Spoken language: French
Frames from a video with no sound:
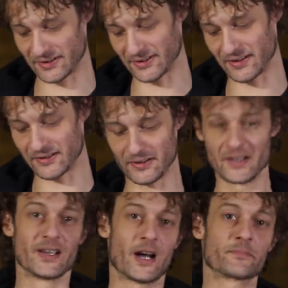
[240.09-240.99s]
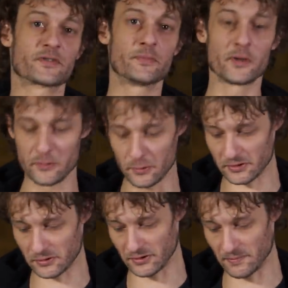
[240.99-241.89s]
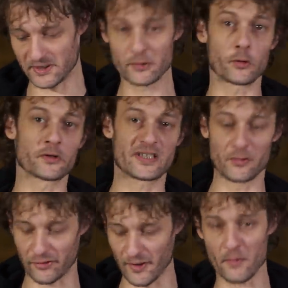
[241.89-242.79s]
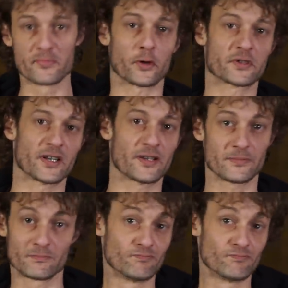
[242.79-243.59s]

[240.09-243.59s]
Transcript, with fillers: C'est un petit bonus, euh, des petits croquis de femmes en burqa.